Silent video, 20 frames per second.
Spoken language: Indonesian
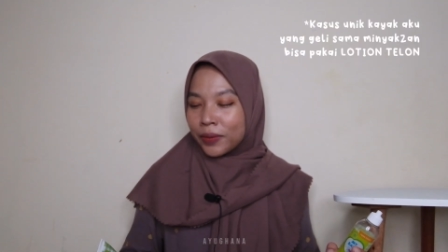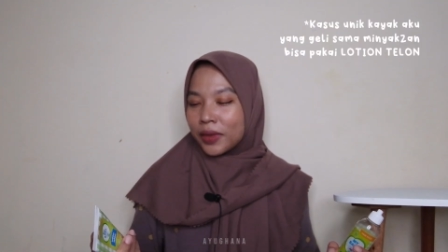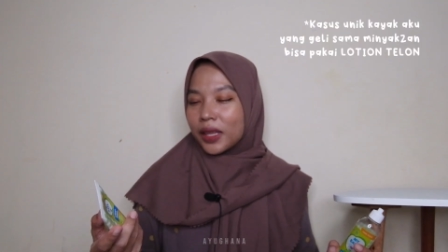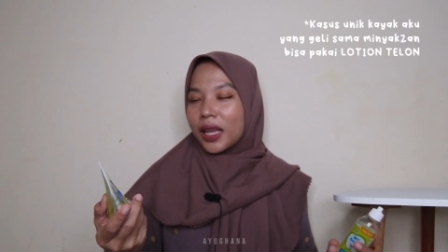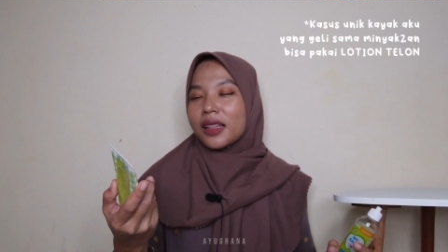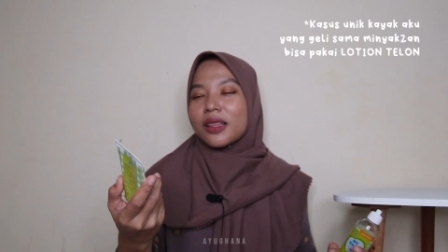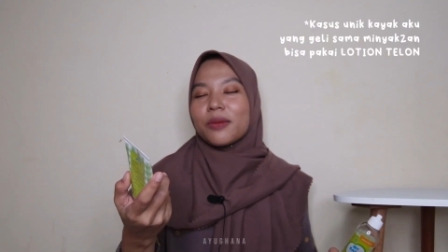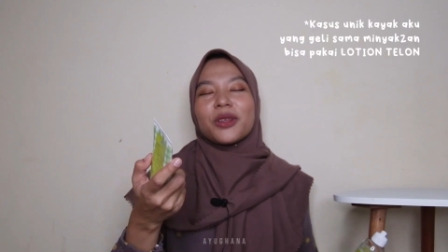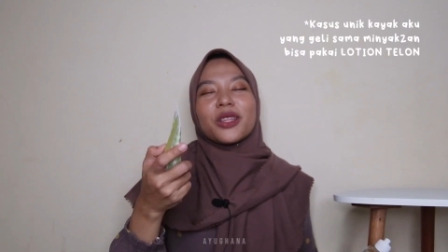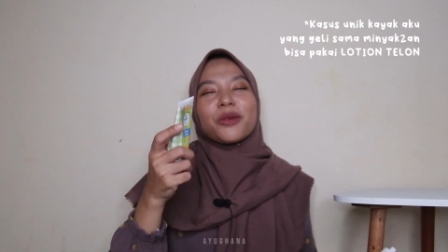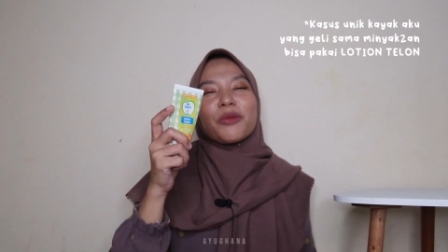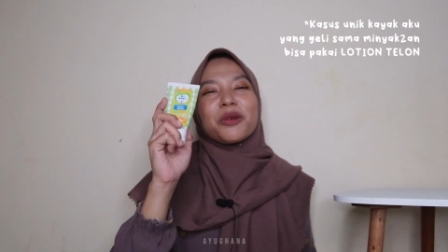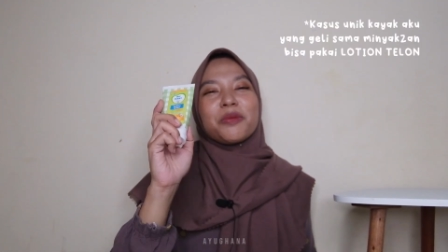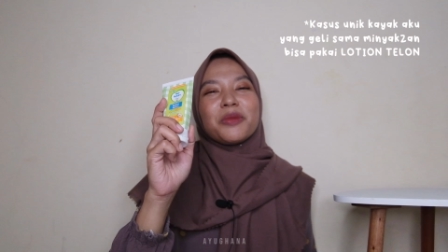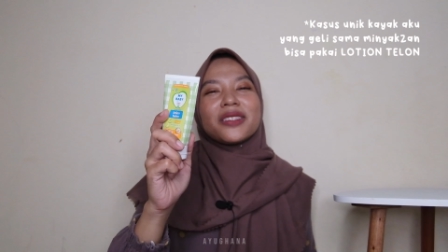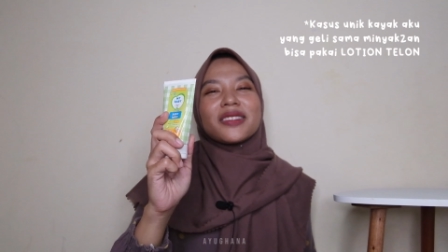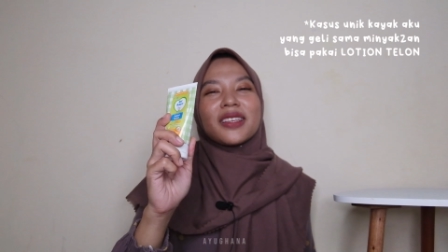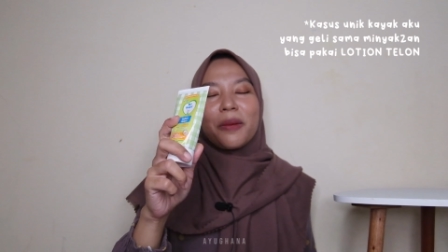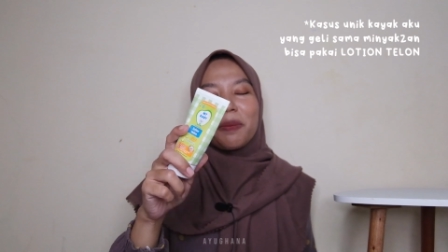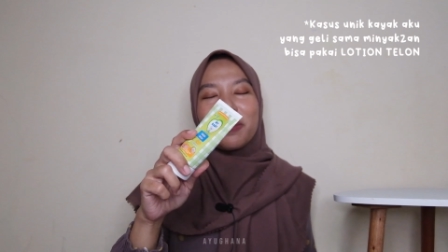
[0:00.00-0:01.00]
nah teman-teman
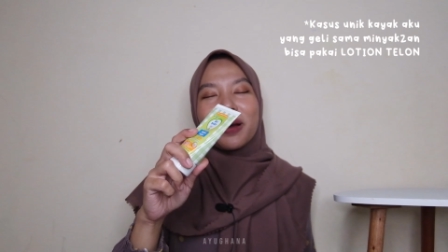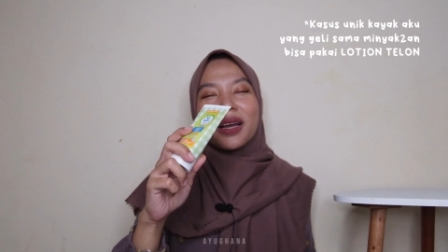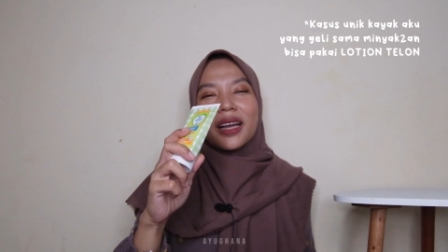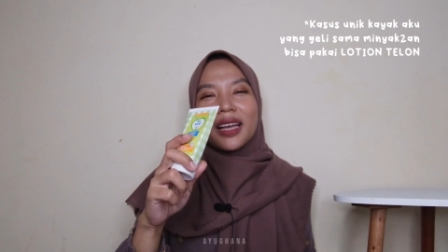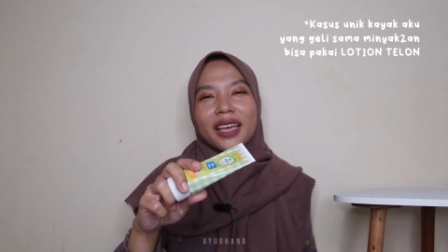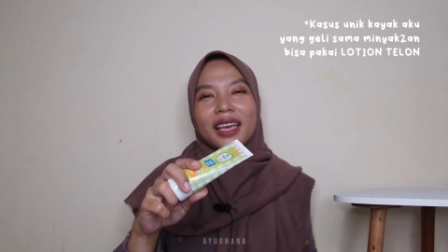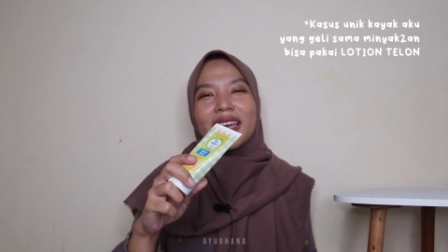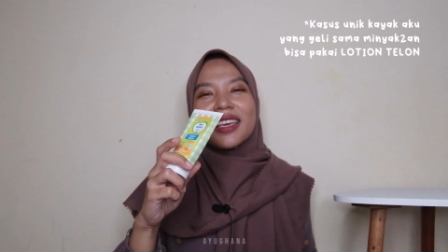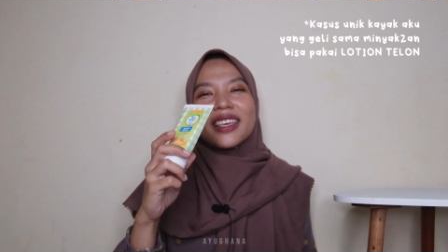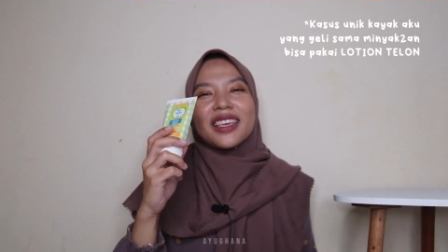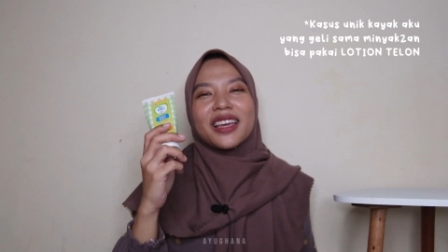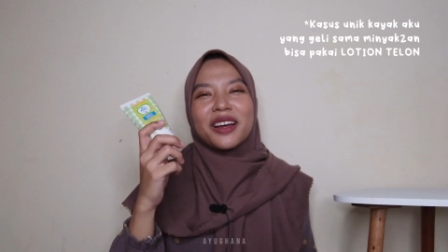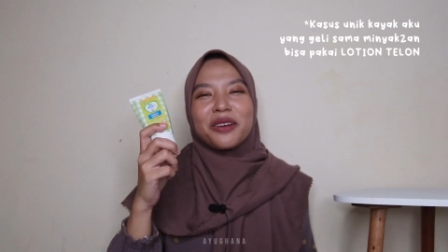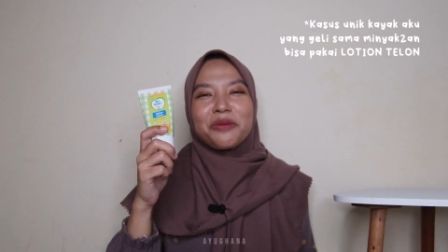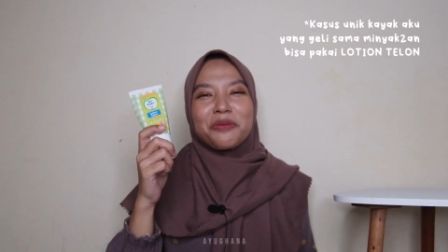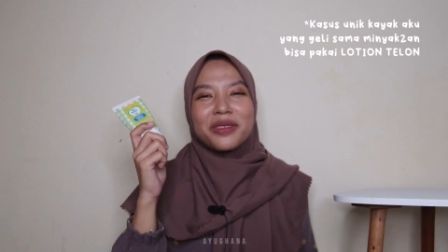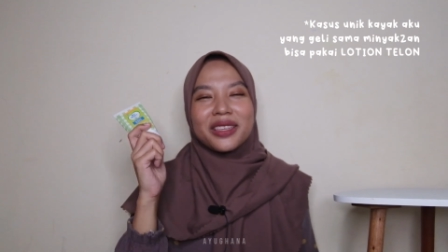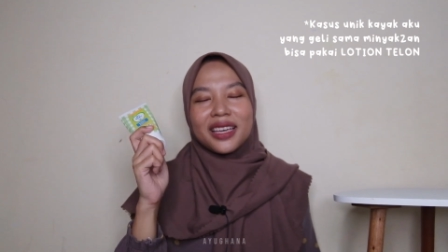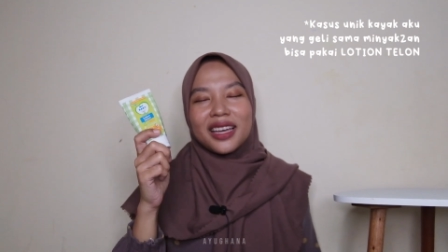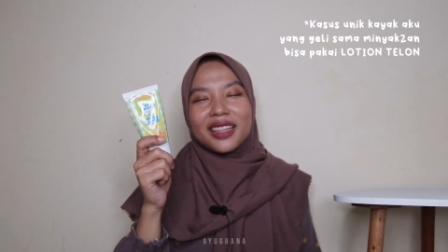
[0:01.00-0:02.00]
bisa pakai
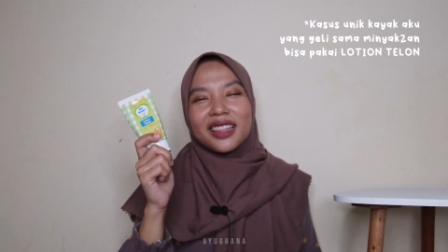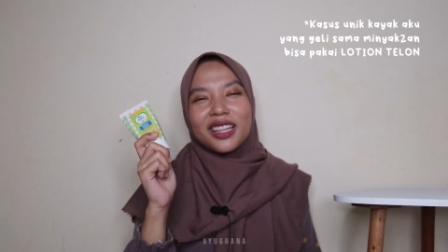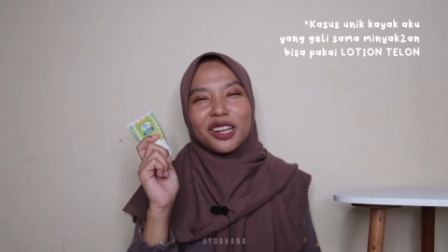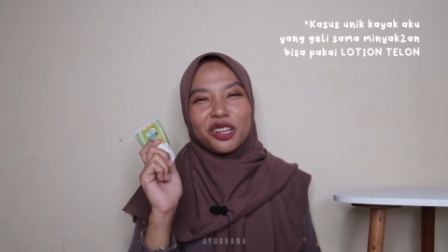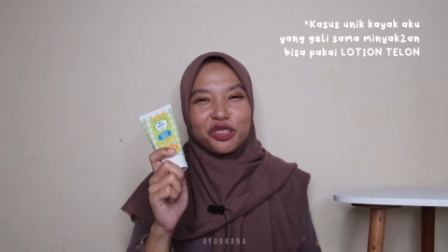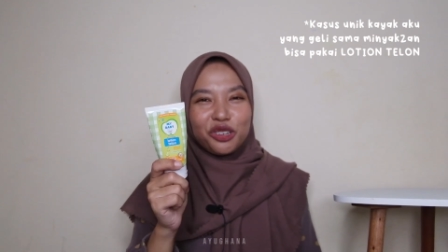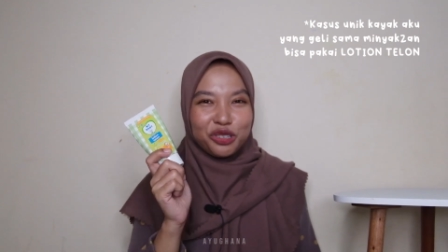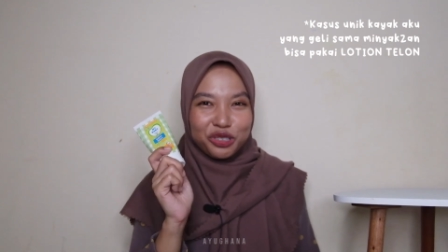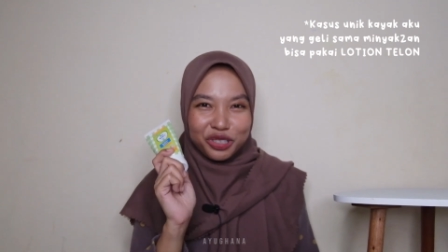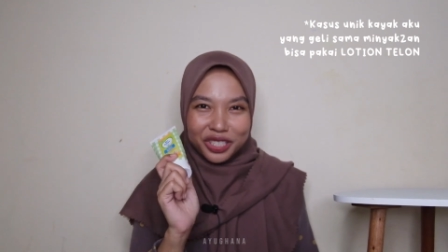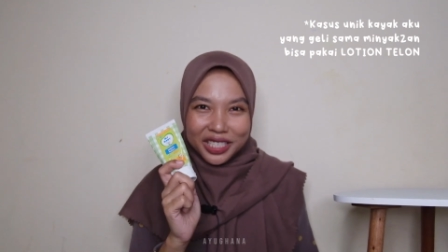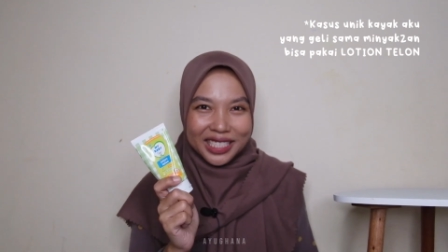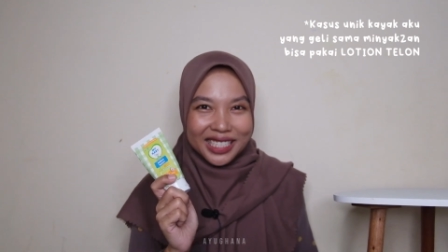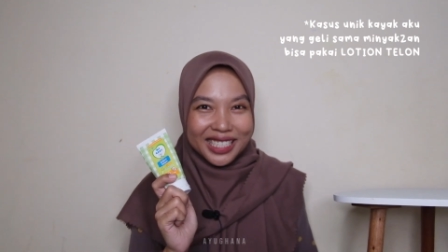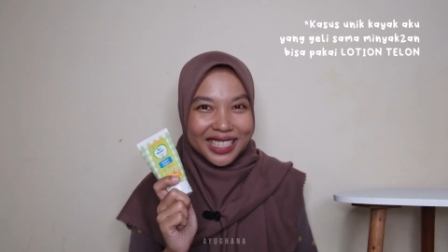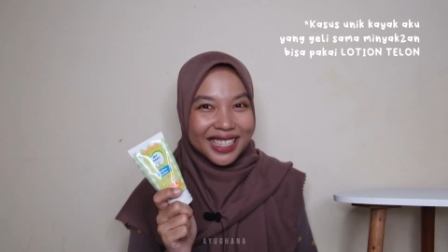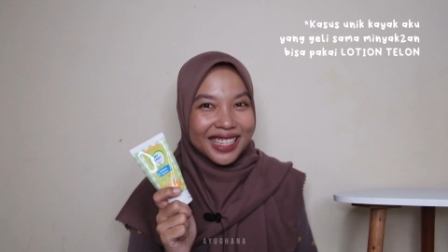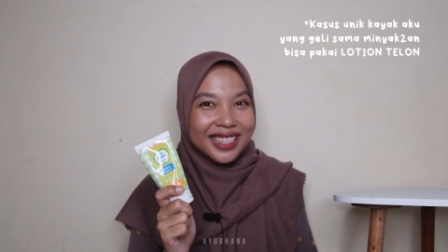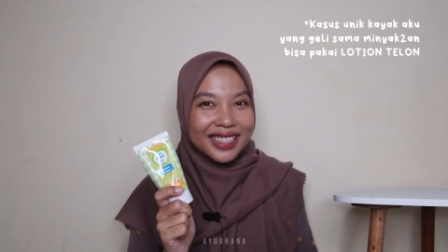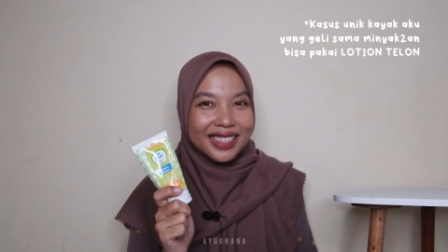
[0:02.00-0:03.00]
yang minyak telon lotion
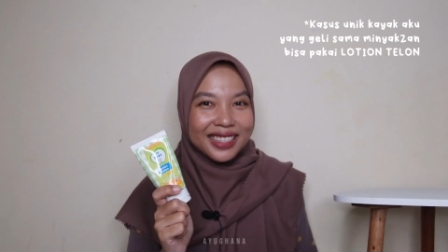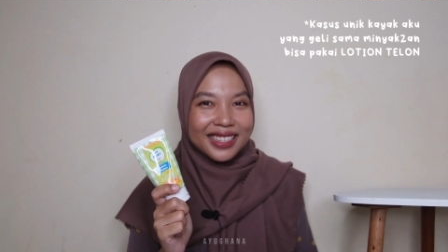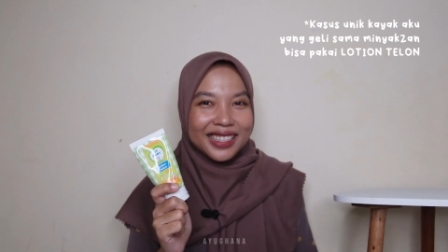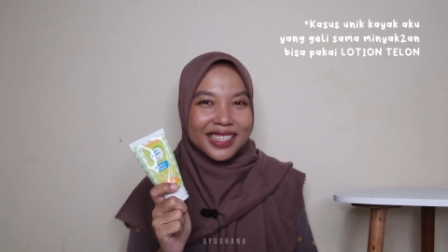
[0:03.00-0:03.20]
ini